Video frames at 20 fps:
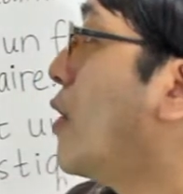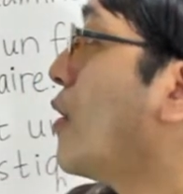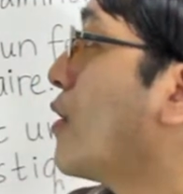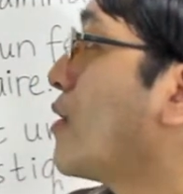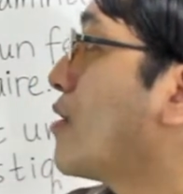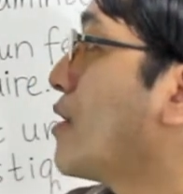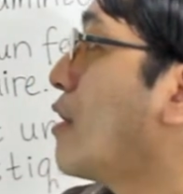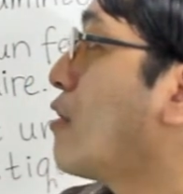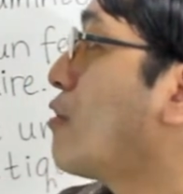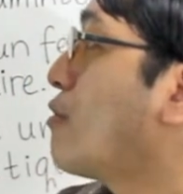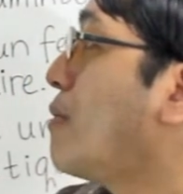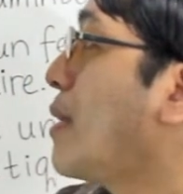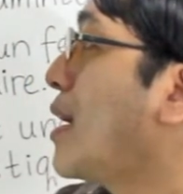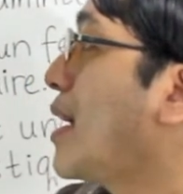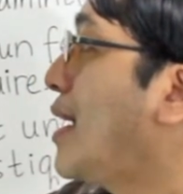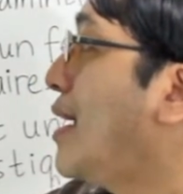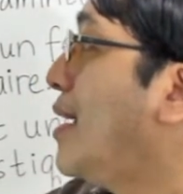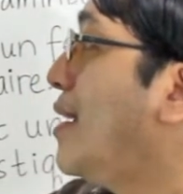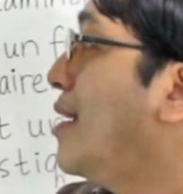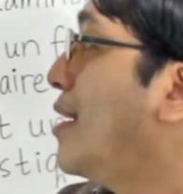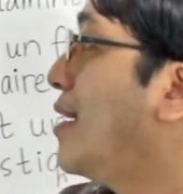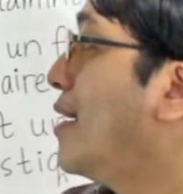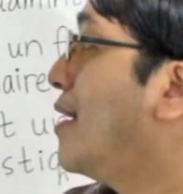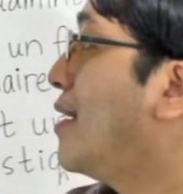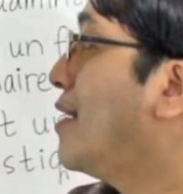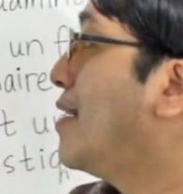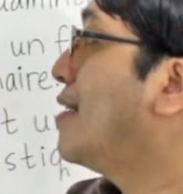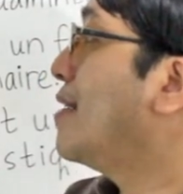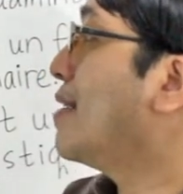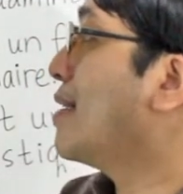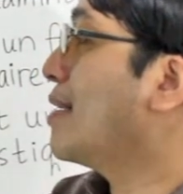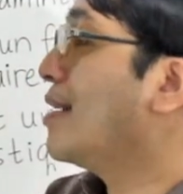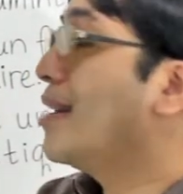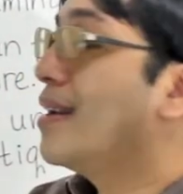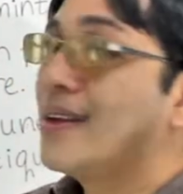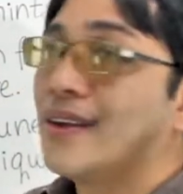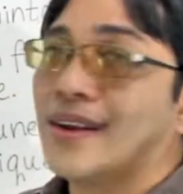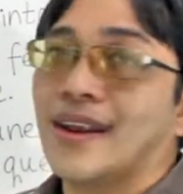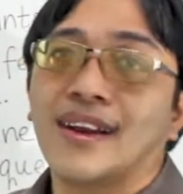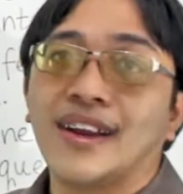dong, harus pakai de.
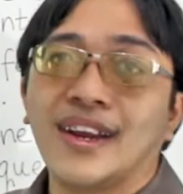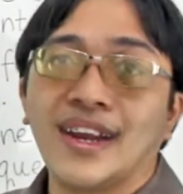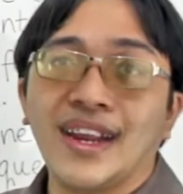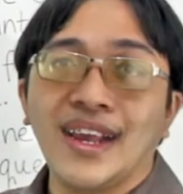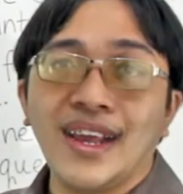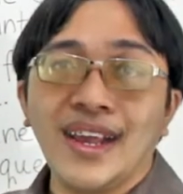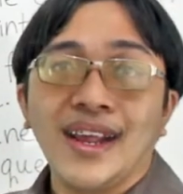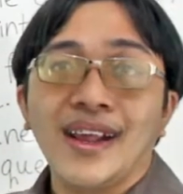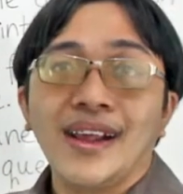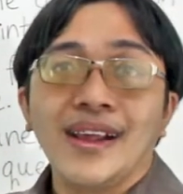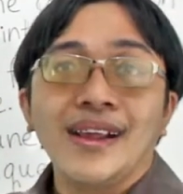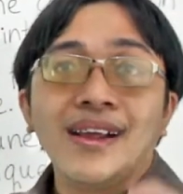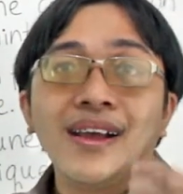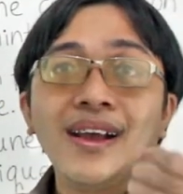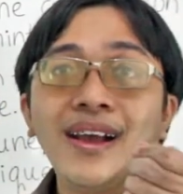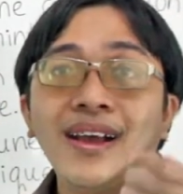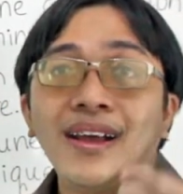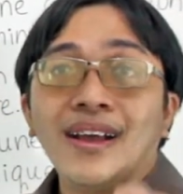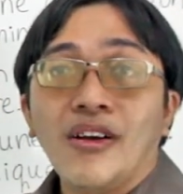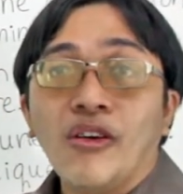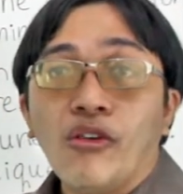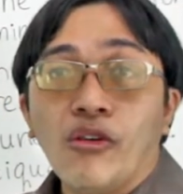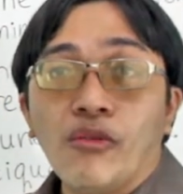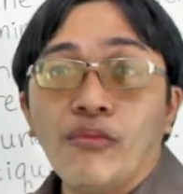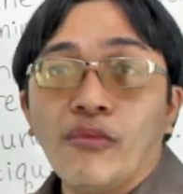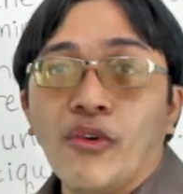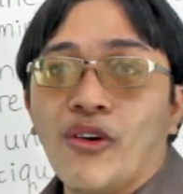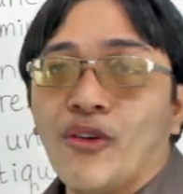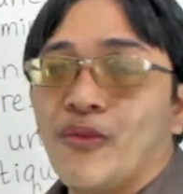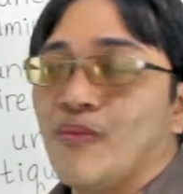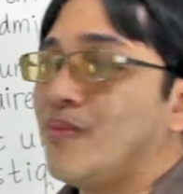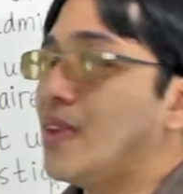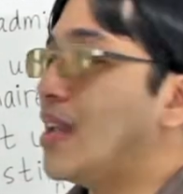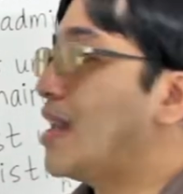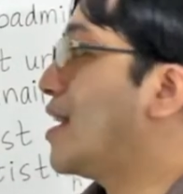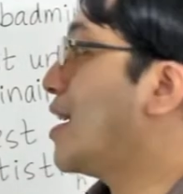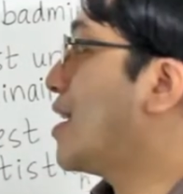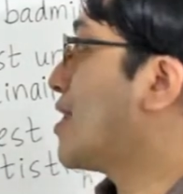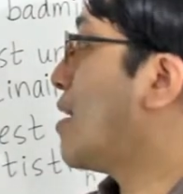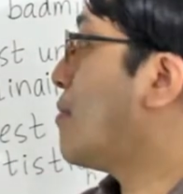Dan ini umum,
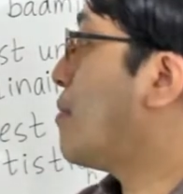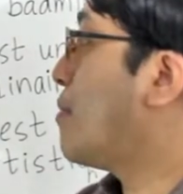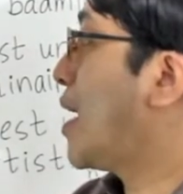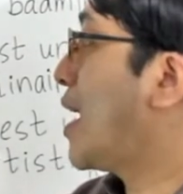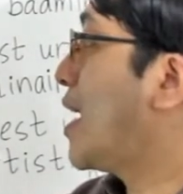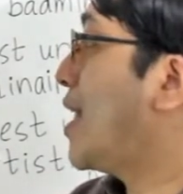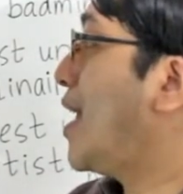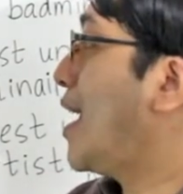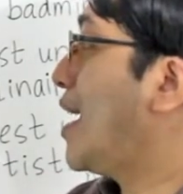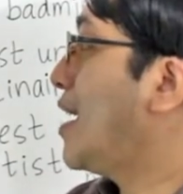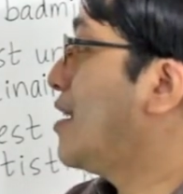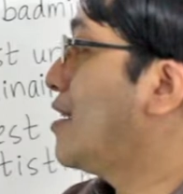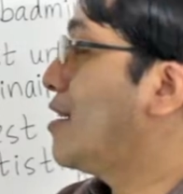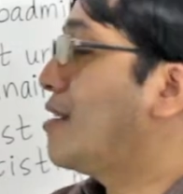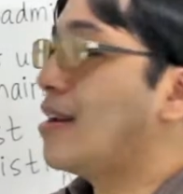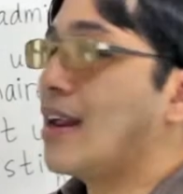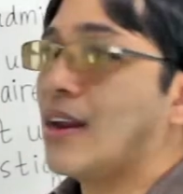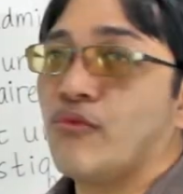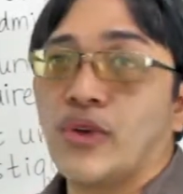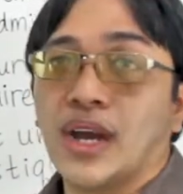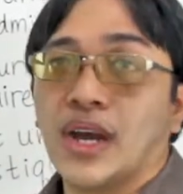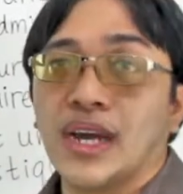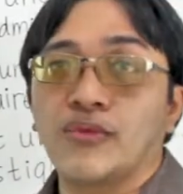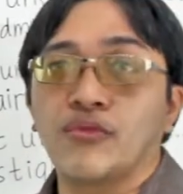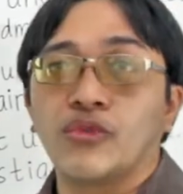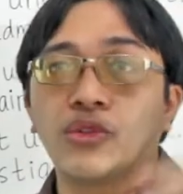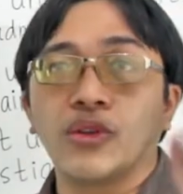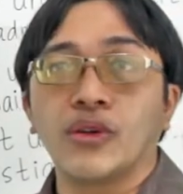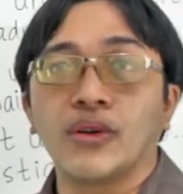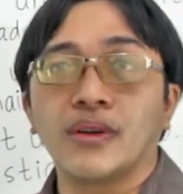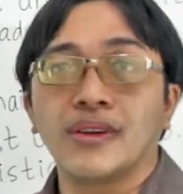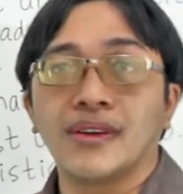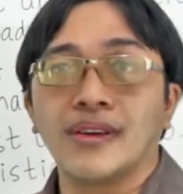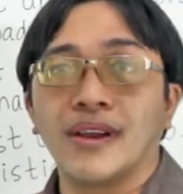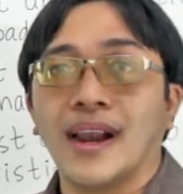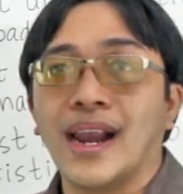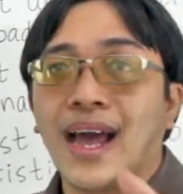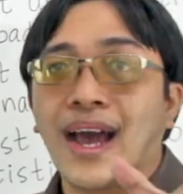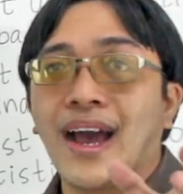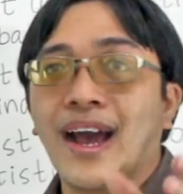jadi kita pakainya yang de dan bukan bentuk
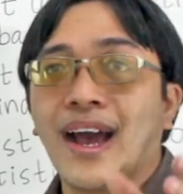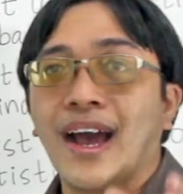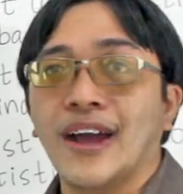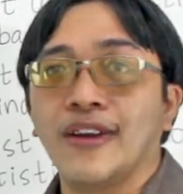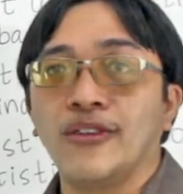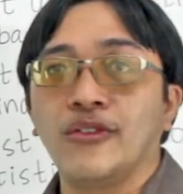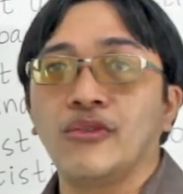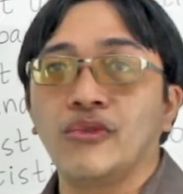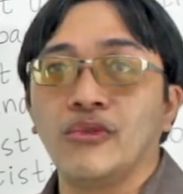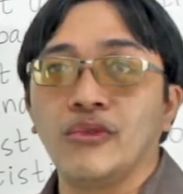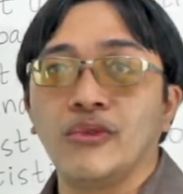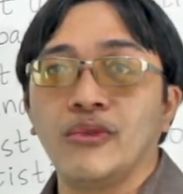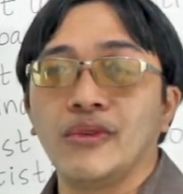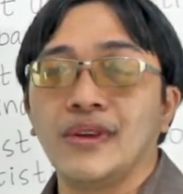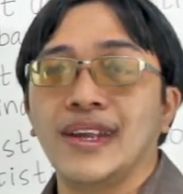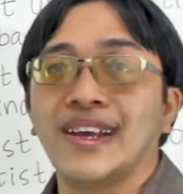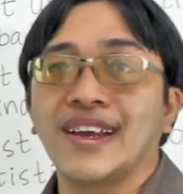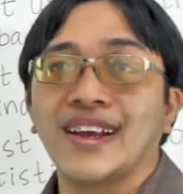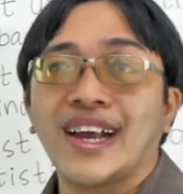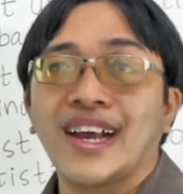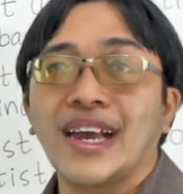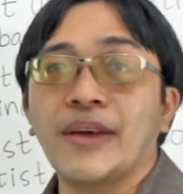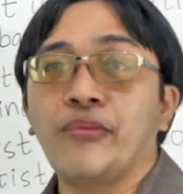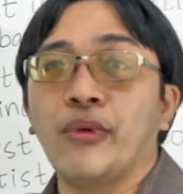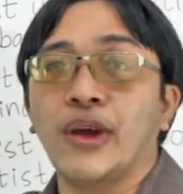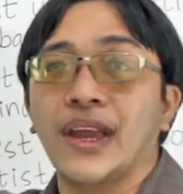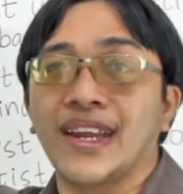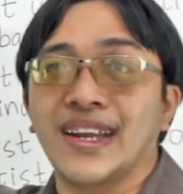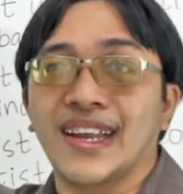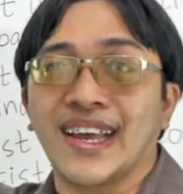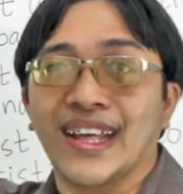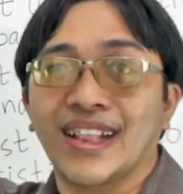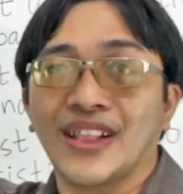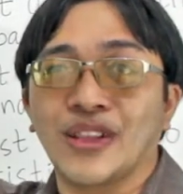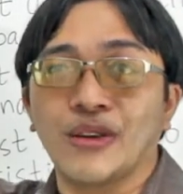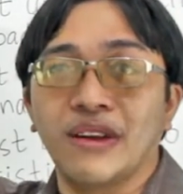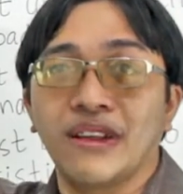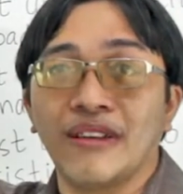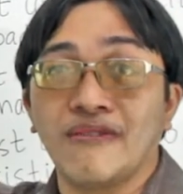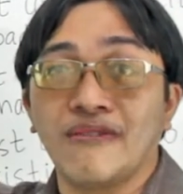de la du de. Kepoin deh
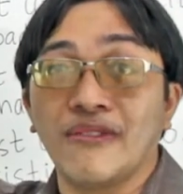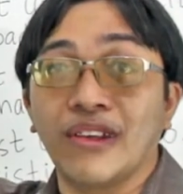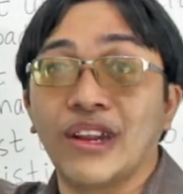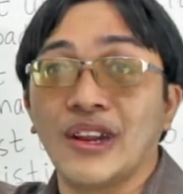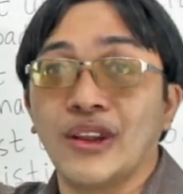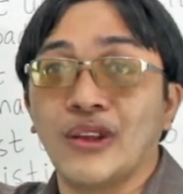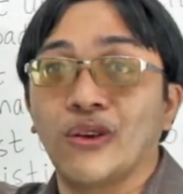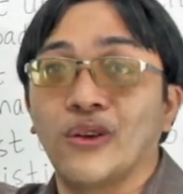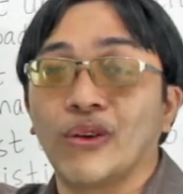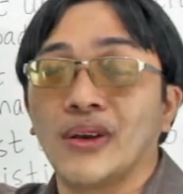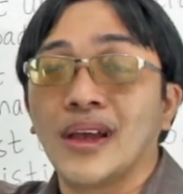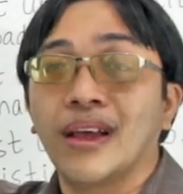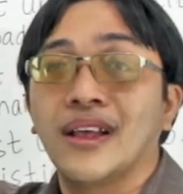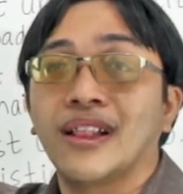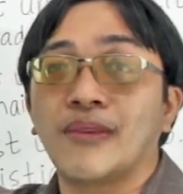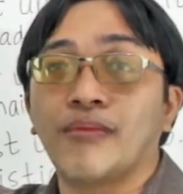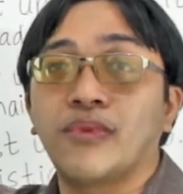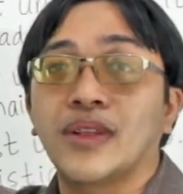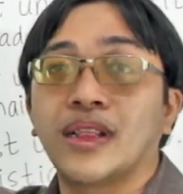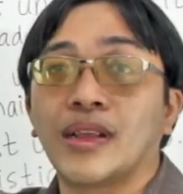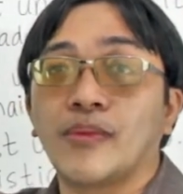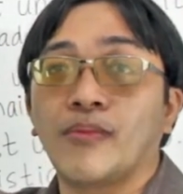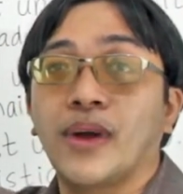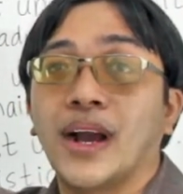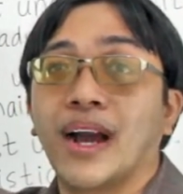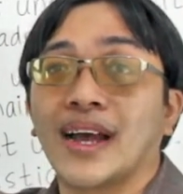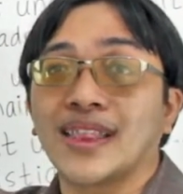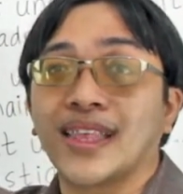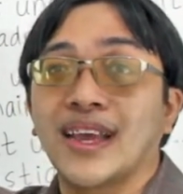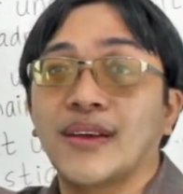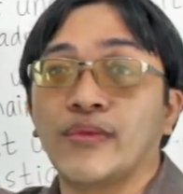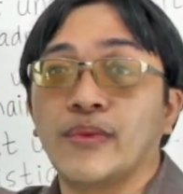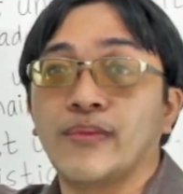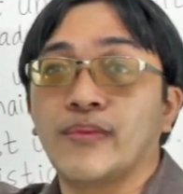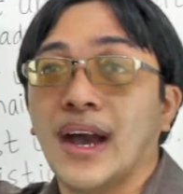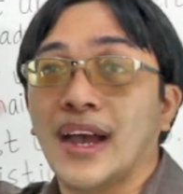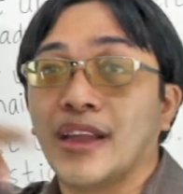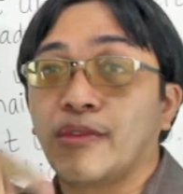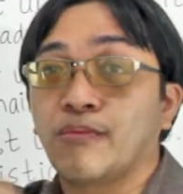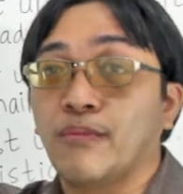tuh di video tipe-tipe kata yang
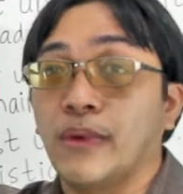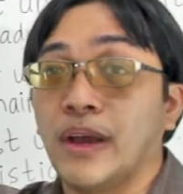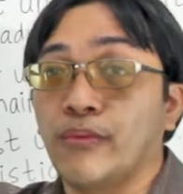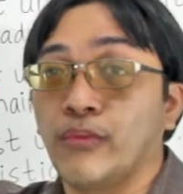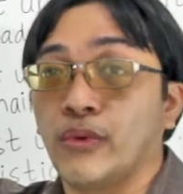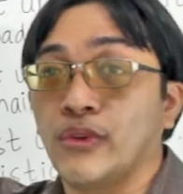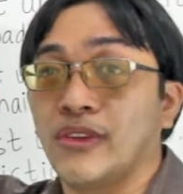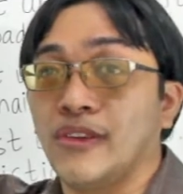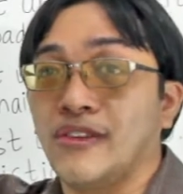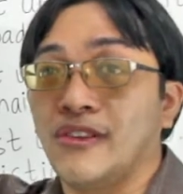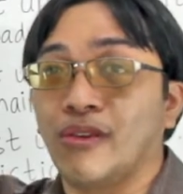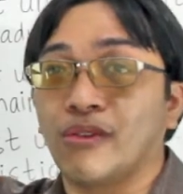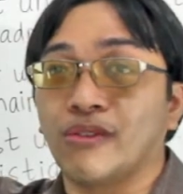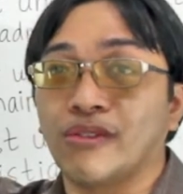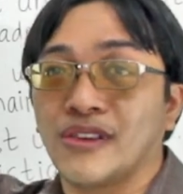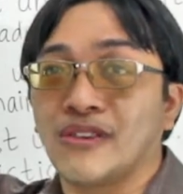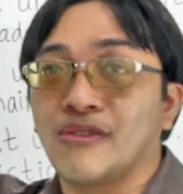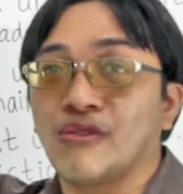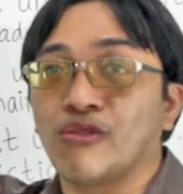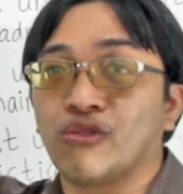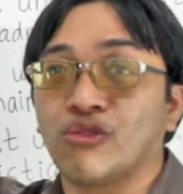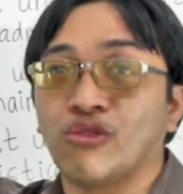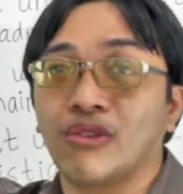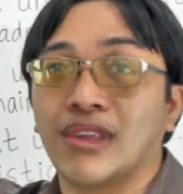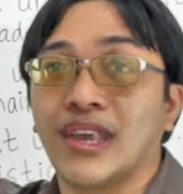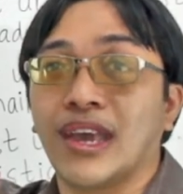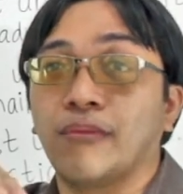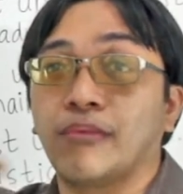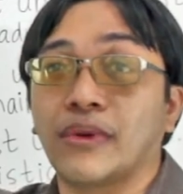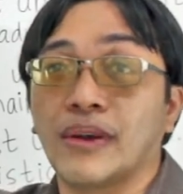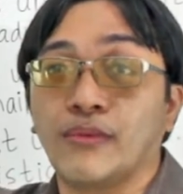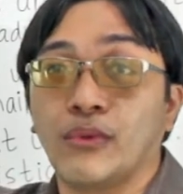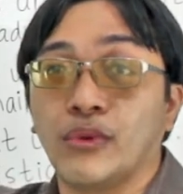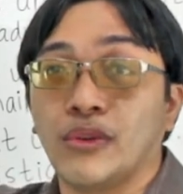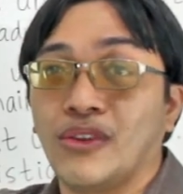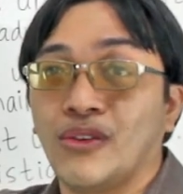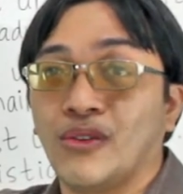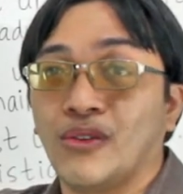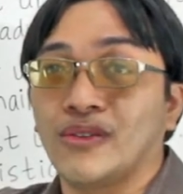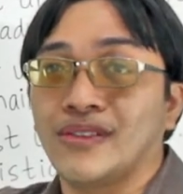membahas preposisi seutuhnya,
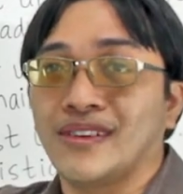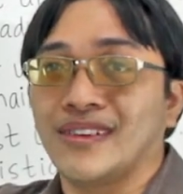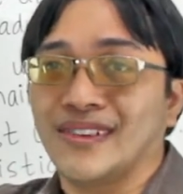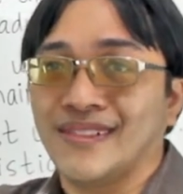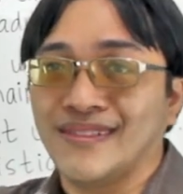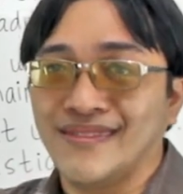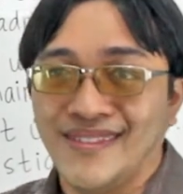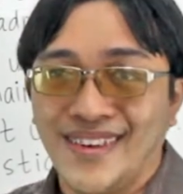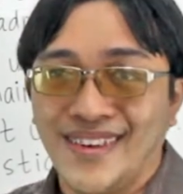preposisi de.